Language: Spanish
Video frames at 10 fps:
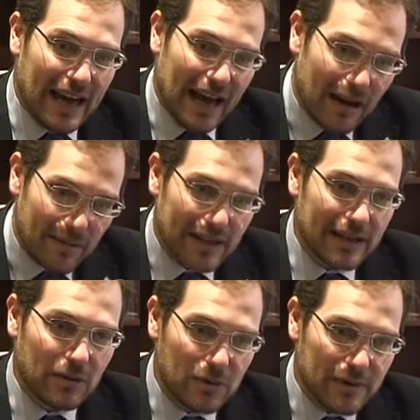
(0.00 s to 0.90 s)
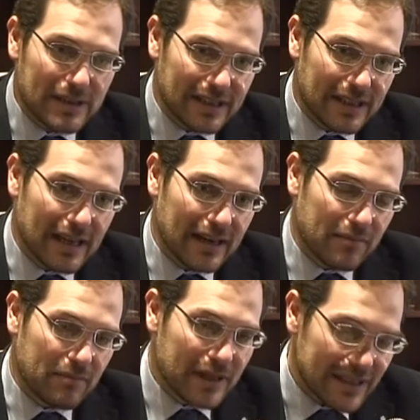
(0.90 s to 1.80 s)
habla de la universidad,
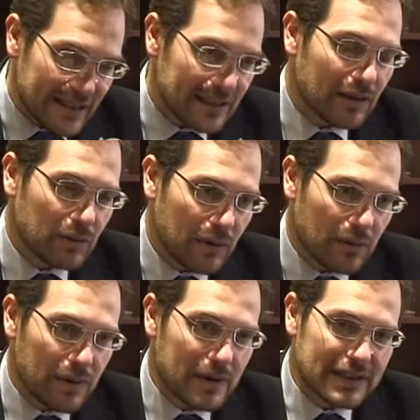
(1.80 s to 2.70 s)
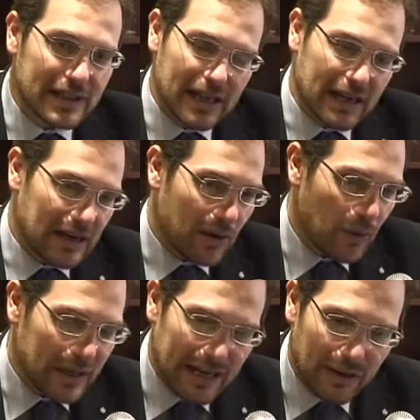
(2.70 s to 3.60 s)
visita una universidad
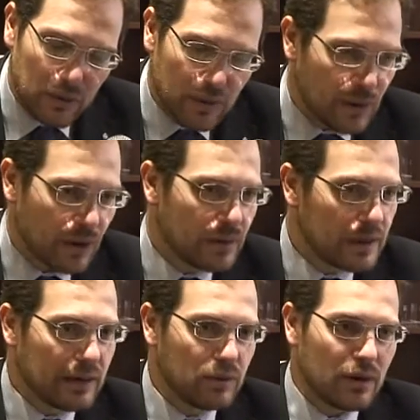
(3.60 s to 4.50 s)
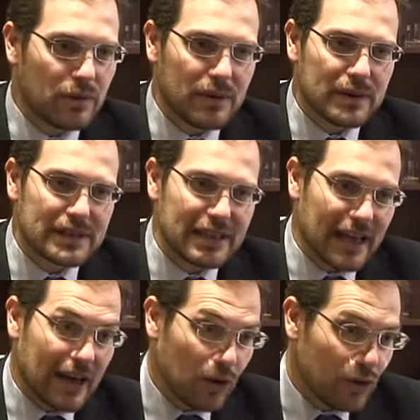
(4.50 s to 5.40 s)
o inaugura una obra en una
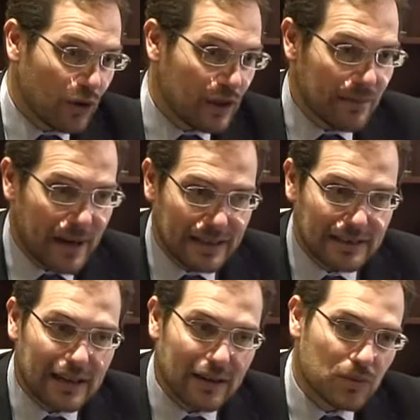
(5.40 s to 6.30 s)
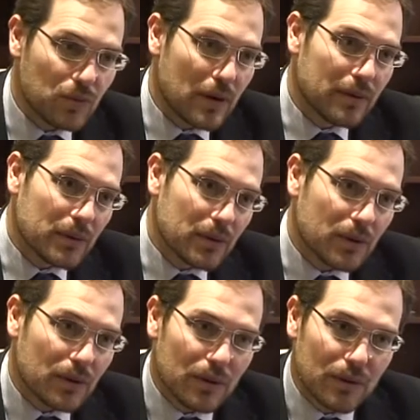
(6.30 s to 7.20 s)
universidad o nos demanda un
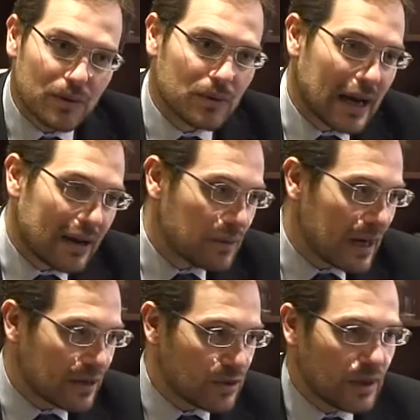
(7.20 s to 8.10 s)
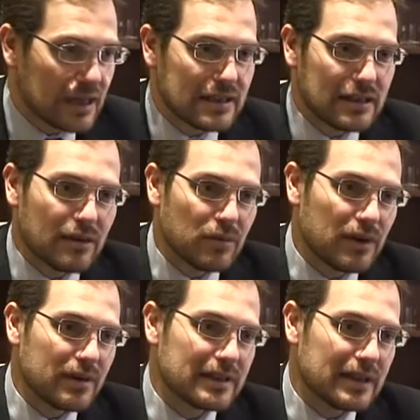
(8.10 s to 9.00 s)
nuevo, una, una acción al sistema
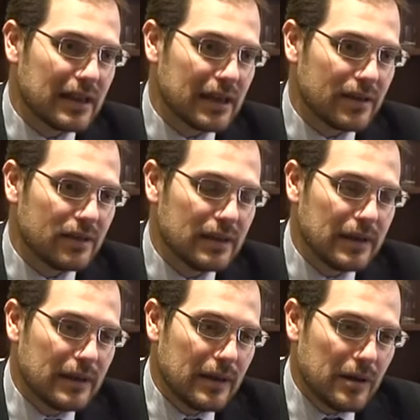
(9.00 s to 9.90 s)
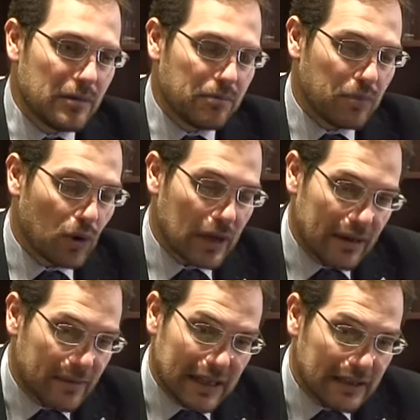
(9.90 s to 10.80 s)
universitario, porque
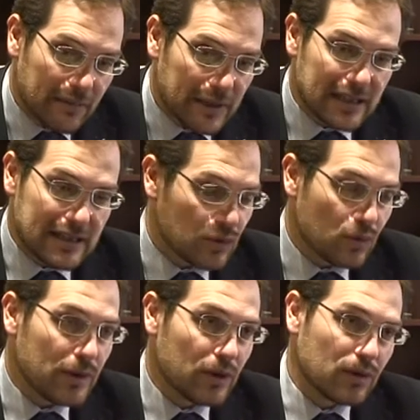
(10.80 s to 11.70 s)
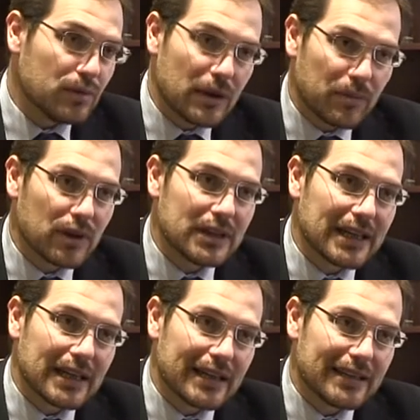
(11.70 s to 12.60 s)
evidentemente se ha asumido como una
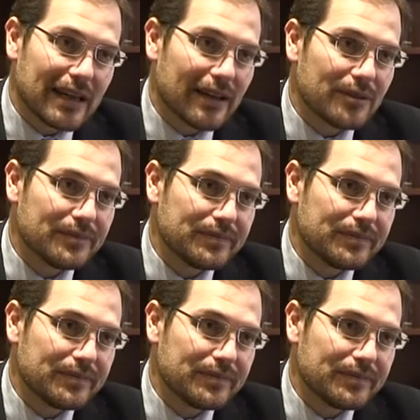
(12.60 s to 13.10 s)
política de Estado.